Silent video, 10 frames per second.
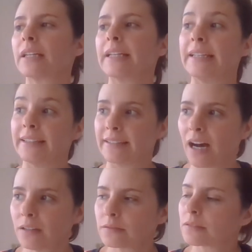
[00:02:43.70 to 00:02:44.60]

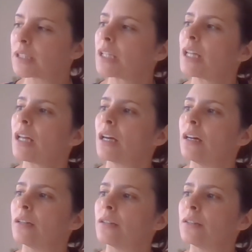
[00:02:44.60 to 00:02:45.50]
Lisa,
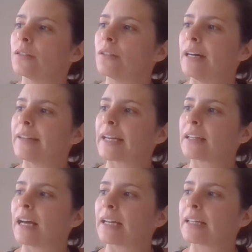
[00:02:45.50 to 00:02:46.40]

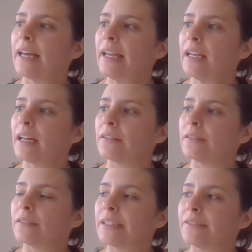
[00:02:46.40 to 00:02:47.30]
avec laquelle